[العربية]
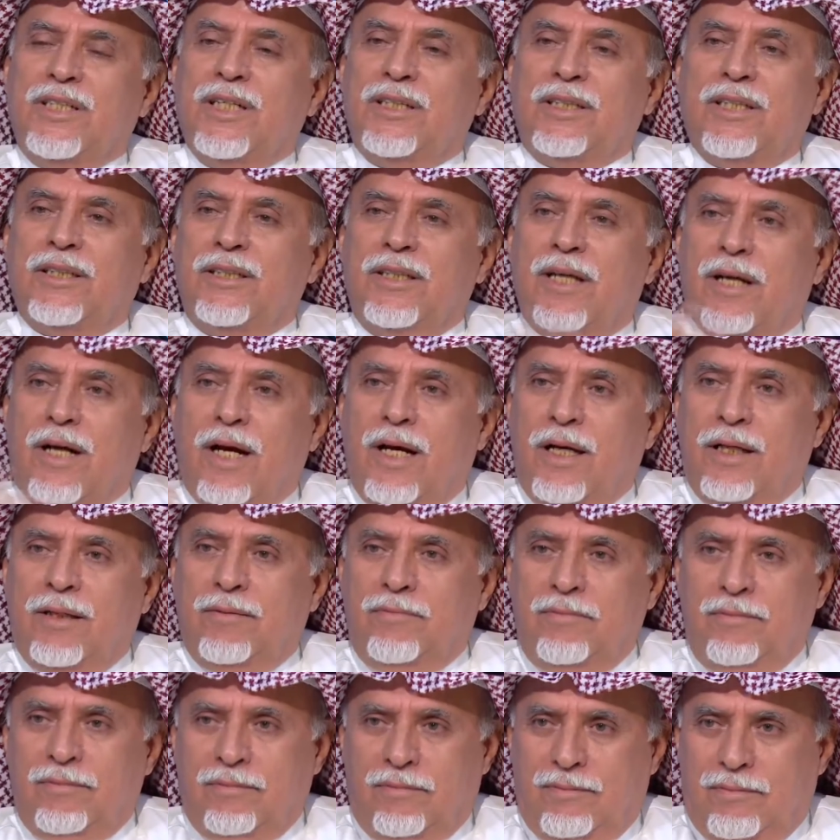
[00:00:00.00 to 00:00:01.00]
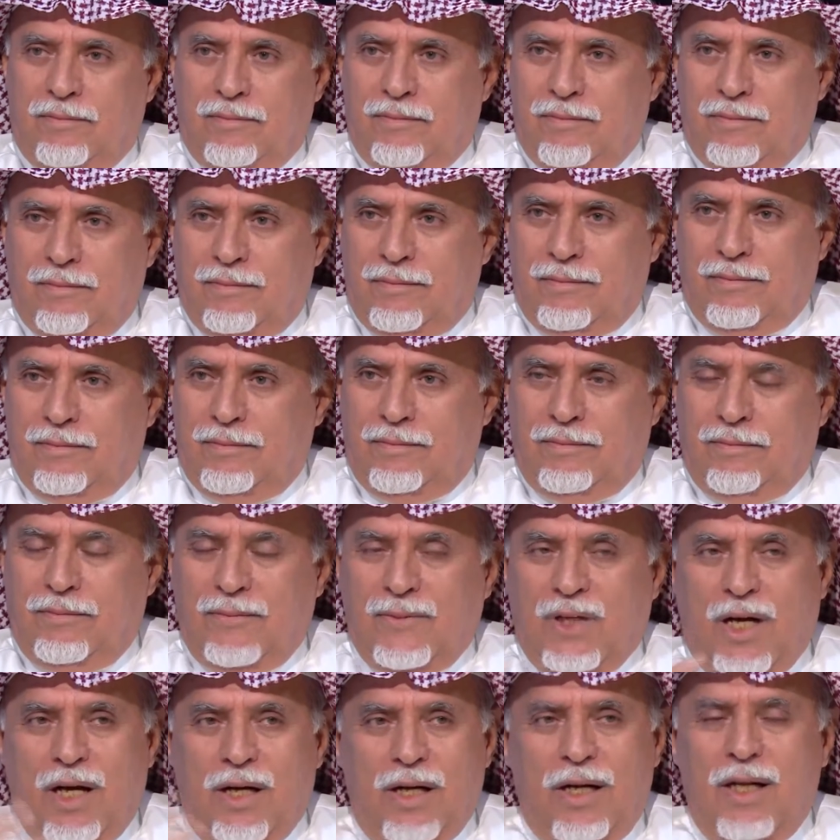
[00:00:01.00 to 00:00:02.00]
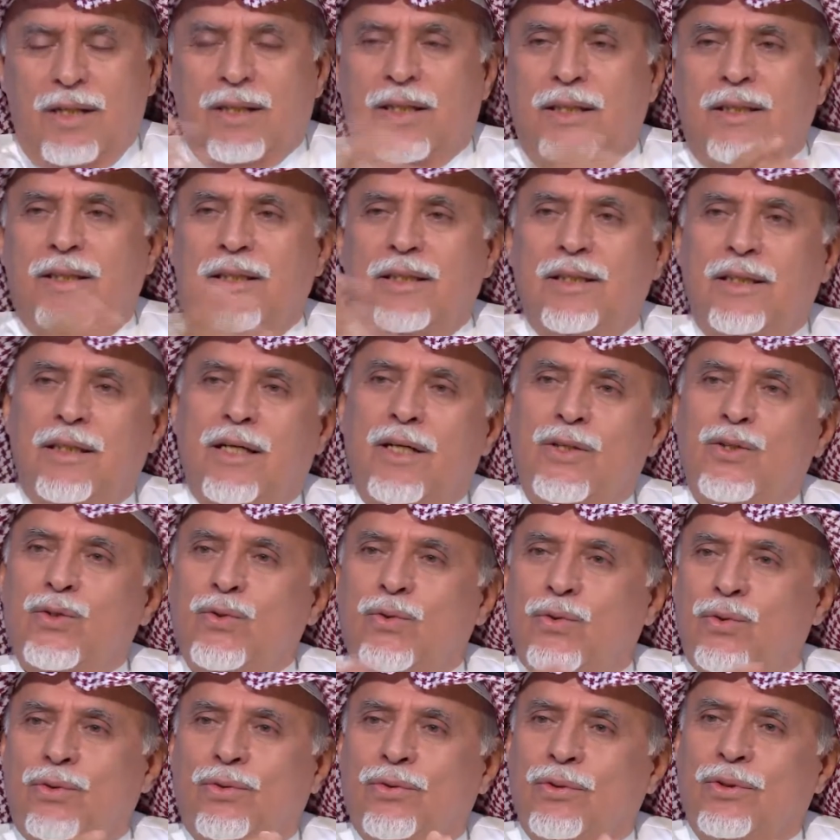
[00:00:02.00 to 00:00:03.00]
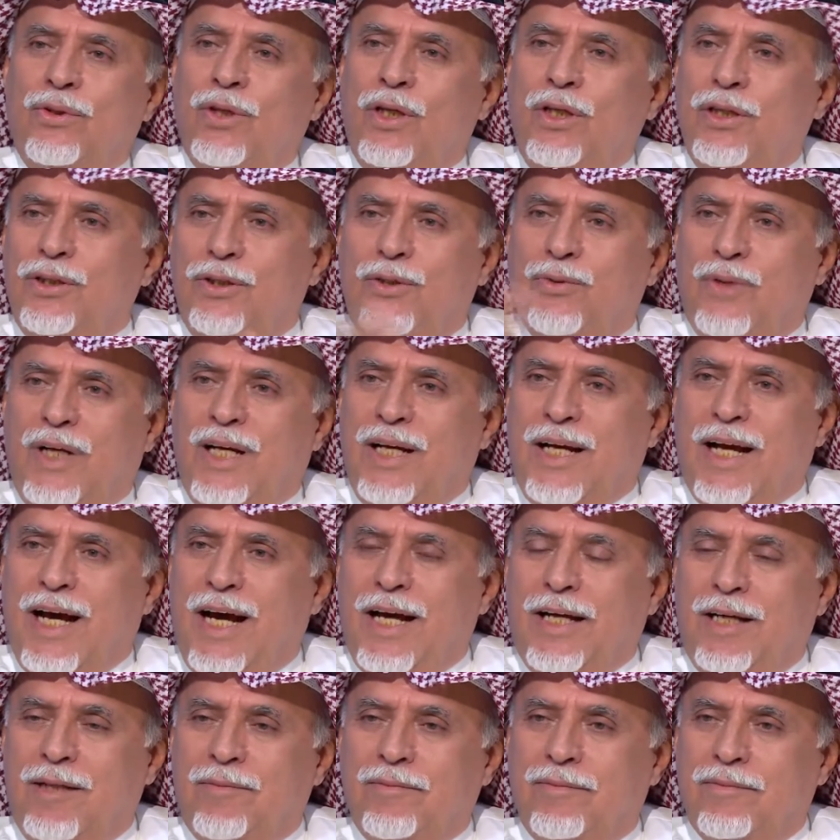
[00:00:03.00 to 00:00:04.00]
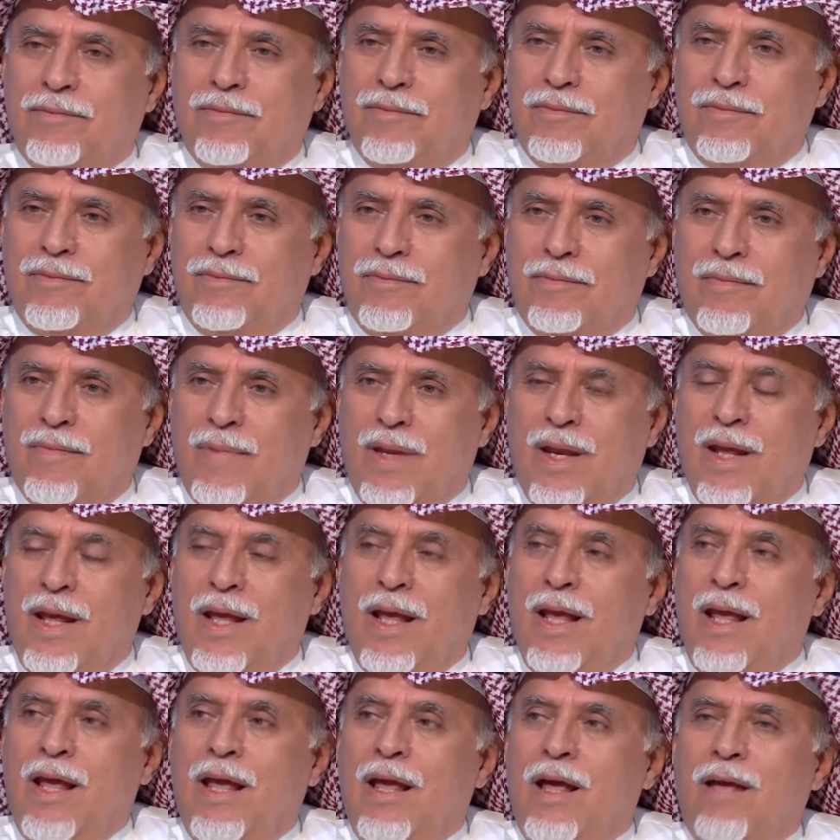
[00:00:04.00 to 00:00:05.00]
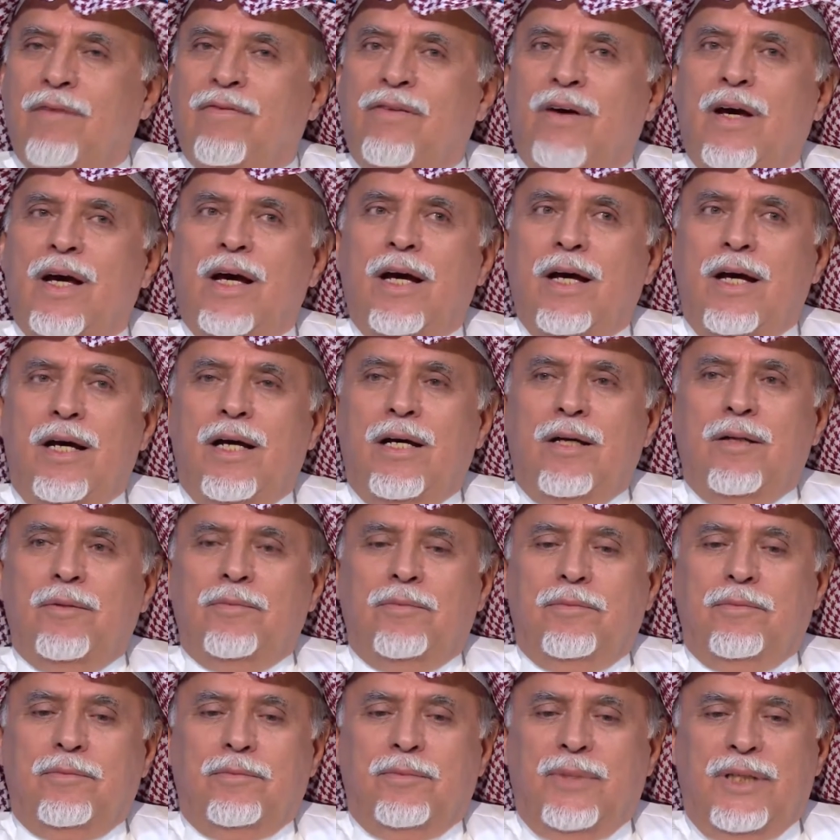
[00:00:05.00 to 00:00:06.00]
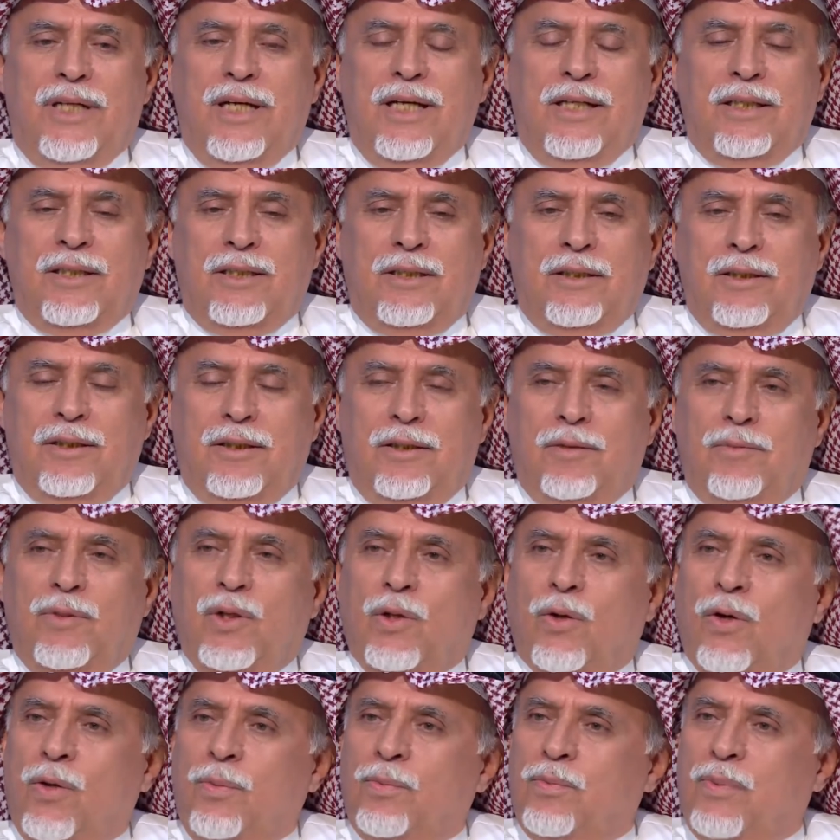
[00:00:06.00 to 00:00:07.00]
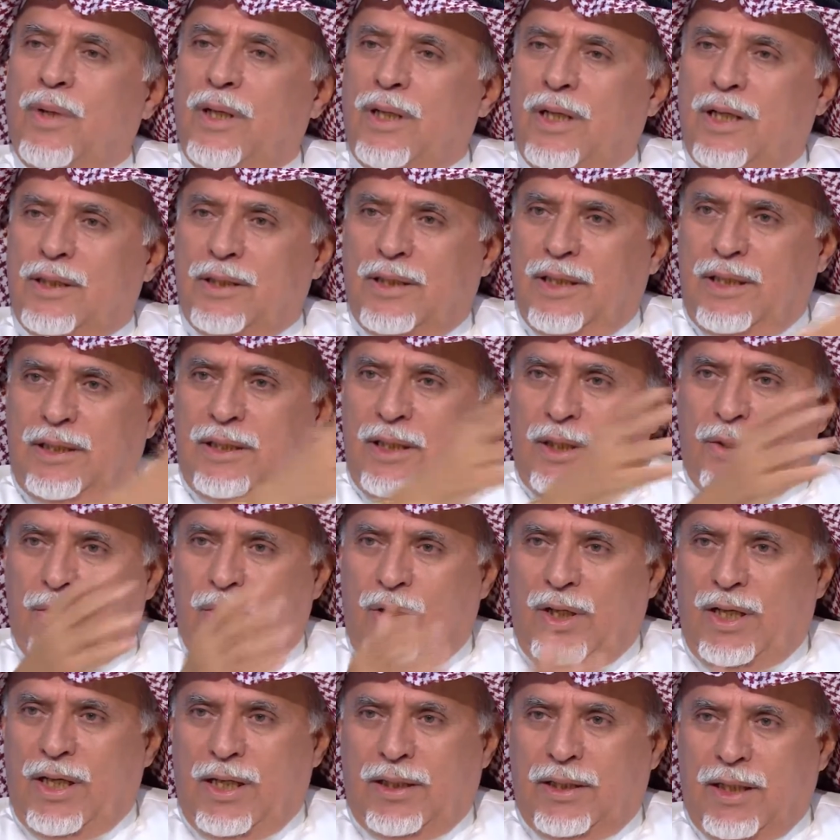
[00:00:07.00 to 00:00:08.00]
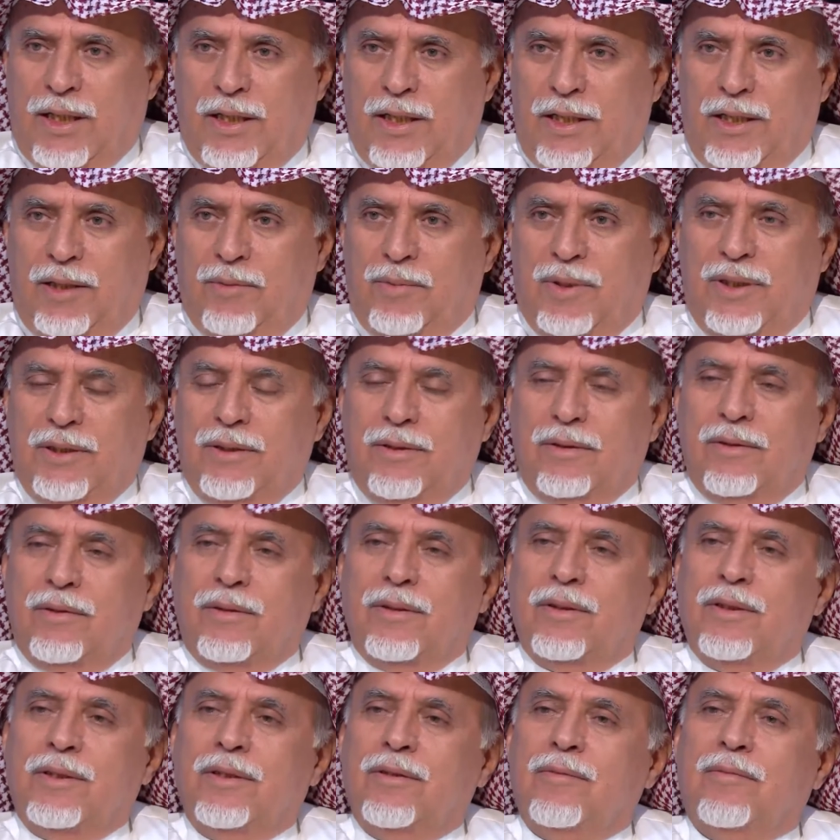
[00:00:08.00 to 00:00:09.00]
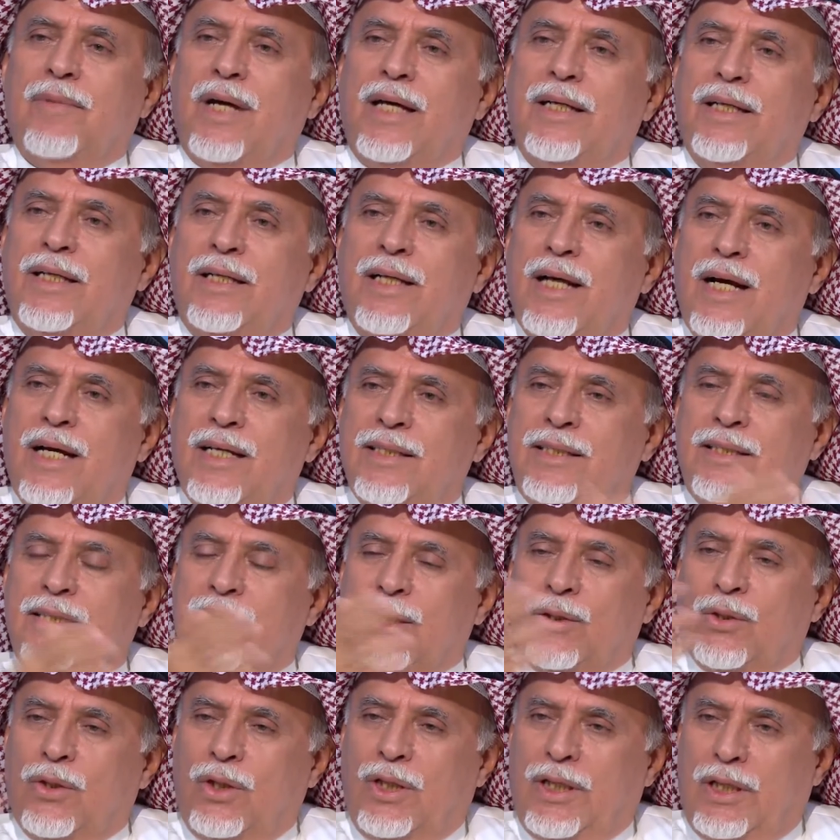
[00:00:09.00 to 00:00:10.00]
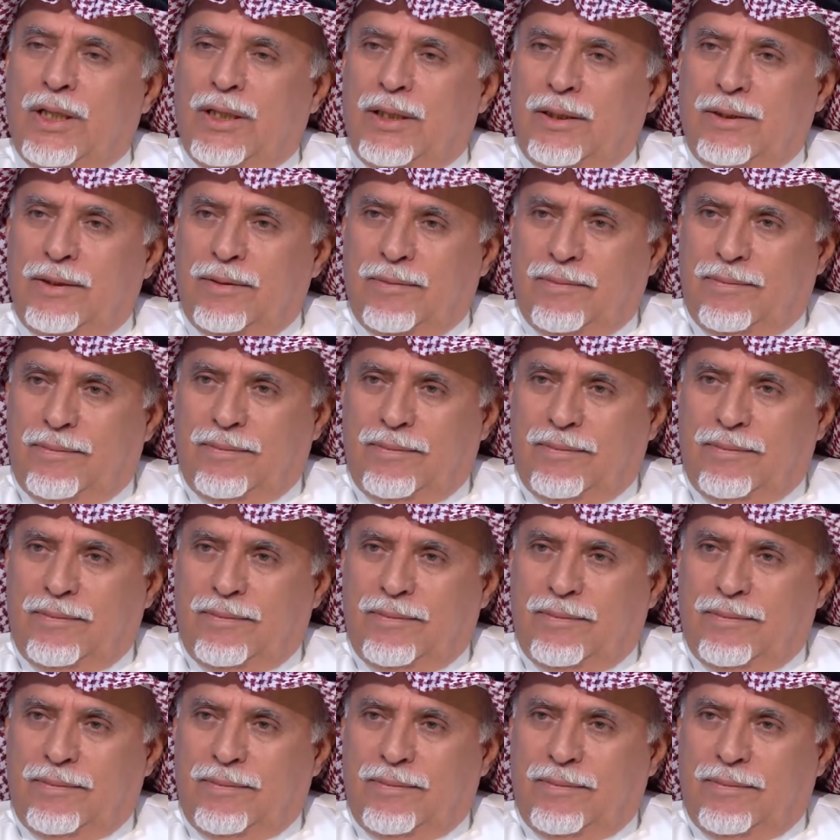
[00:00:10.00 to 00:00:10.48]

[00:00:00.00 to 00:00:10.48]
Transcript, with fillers: جت الدراهم قررت اني ازور كل دول العالم فبديت باوروبا غطيتها كلها تقريبا بعدين اسيا كلها